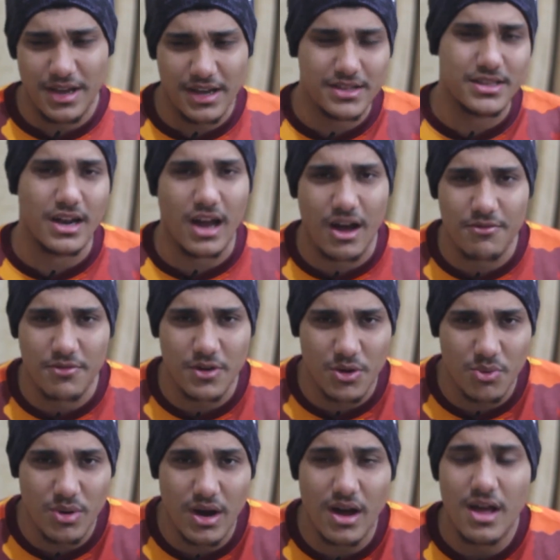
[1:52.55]
इख्तलाफ
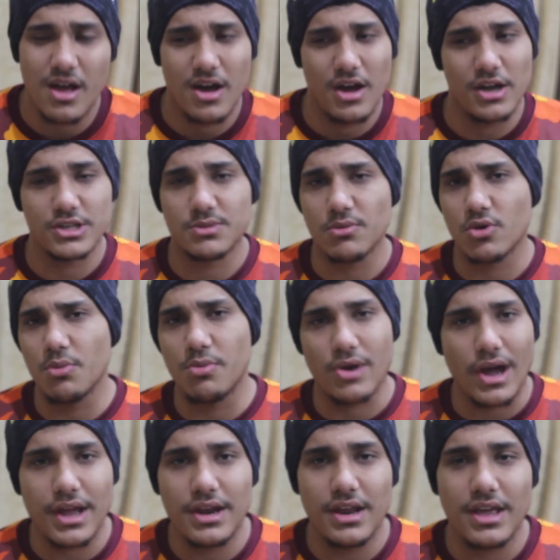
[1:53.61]
करूँगा इसमें कोई
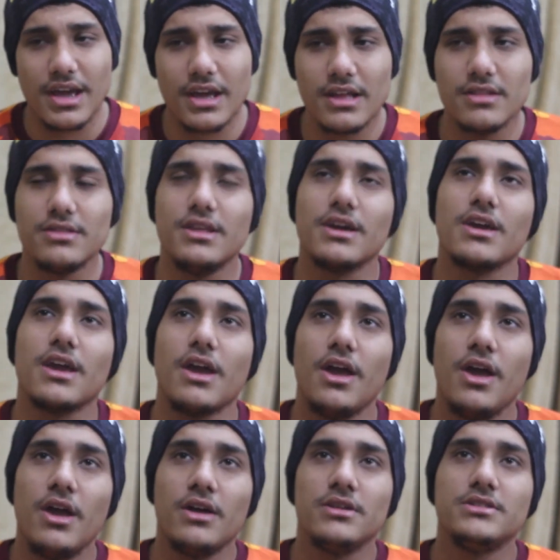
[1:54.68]
बुराई नहीं है देखें
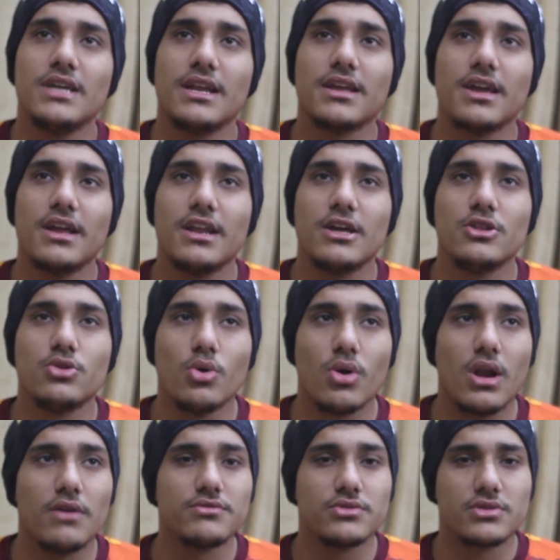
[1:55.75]
चैन के ने दो
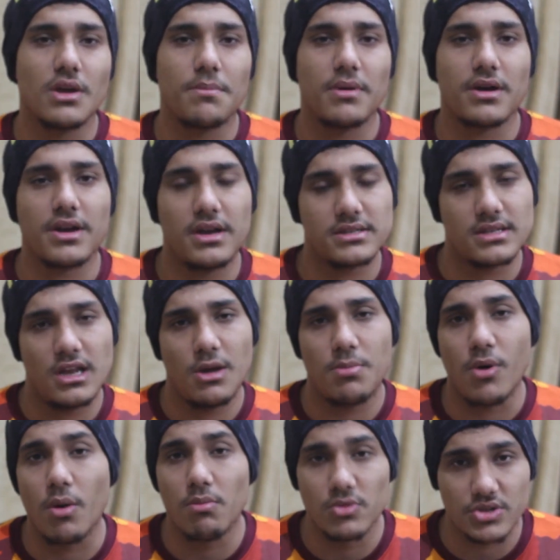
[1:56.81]
लफ्ज़ उसके पकड़े असली
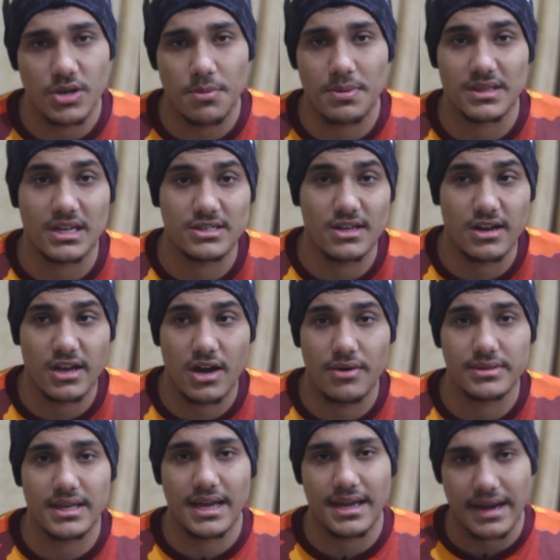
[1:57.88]
हिप हॉप मुझे भी पता चल गया
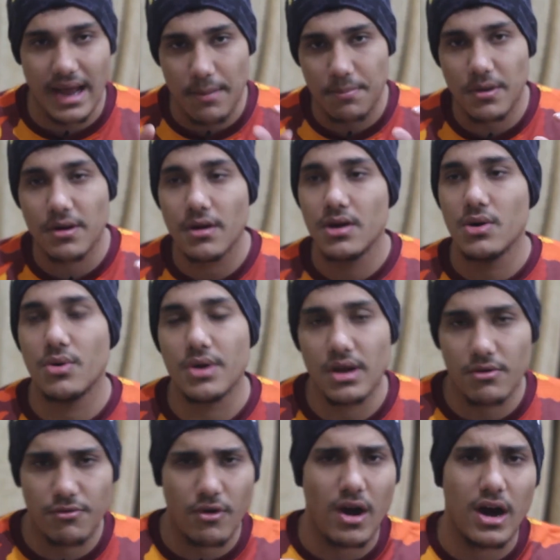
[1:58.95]
होता है एक रैपर और
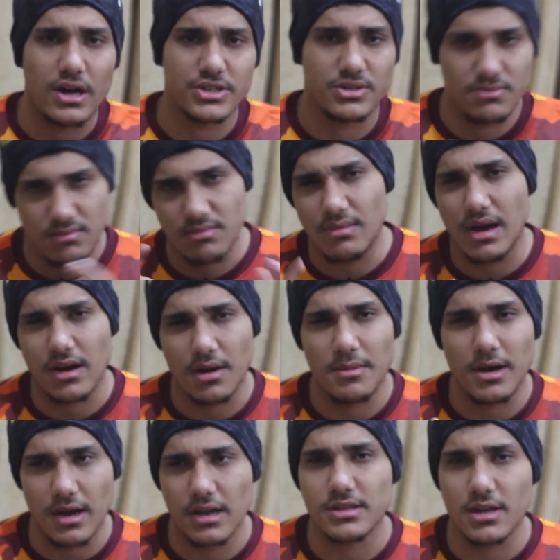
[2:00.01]
एक फहाश मैं अगर
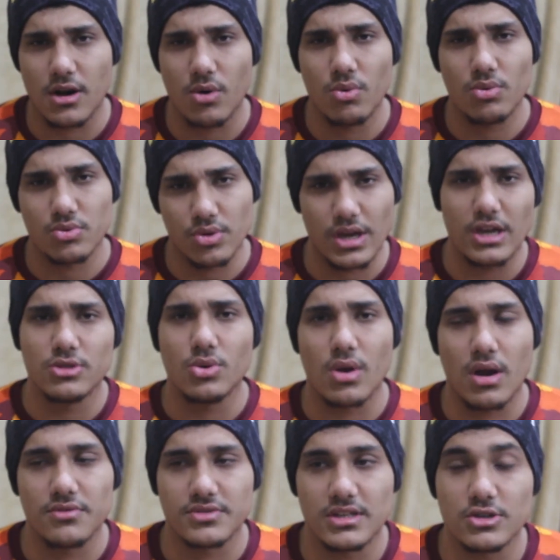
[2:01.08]
मैं गलत ना हूँ तो यही दो
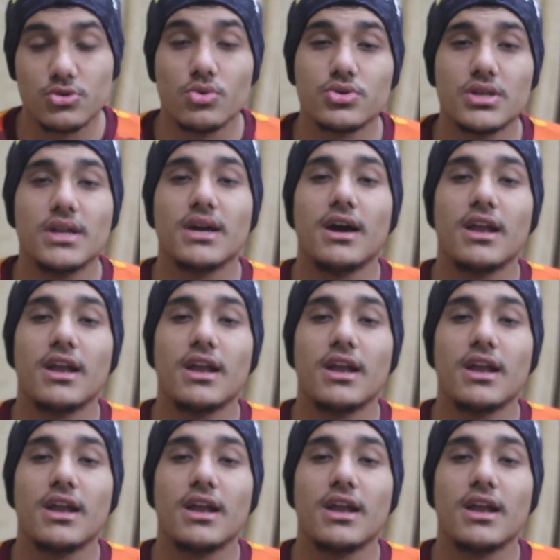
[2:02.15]
लफ्ज़ थे जो उसने